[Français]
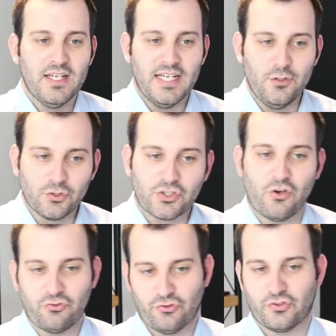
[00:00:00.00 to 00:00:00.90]
Et le
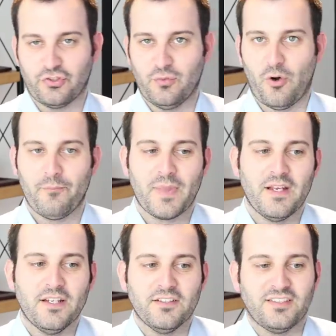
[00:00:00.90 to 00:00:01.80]
temps, justement,
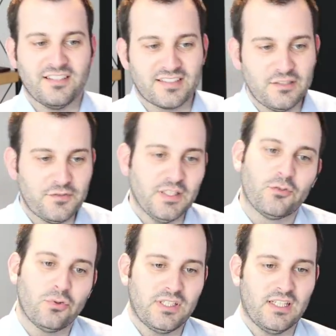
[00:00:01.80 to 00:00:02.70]
c'est ce qui fait
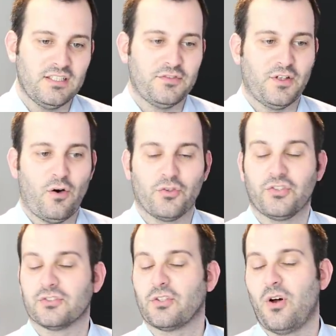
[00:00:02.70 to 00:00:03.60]
toute la différence
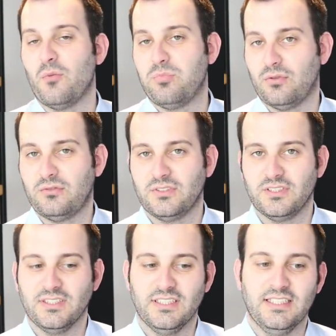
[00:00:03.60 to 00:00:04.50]
entre un bon
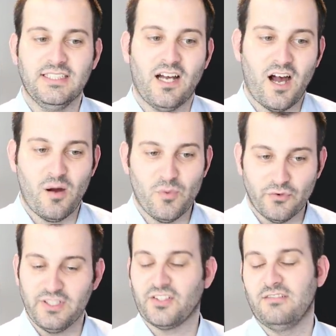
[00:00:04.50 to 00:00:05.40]
et un
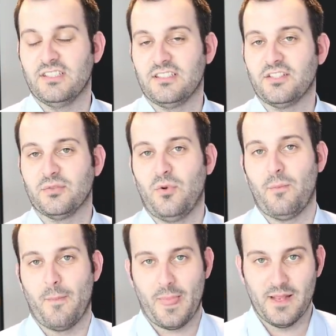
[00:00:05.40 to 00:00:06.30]
mauvais
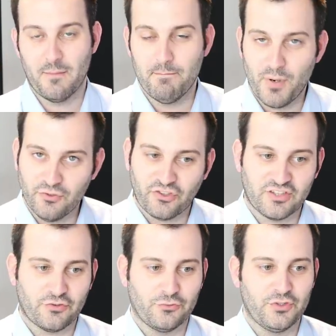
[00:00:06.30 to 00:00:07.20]
investissement, la bonne
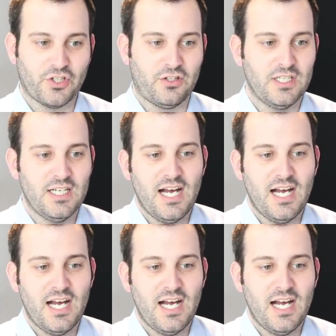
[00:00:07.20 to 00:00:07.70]
gestion du temps.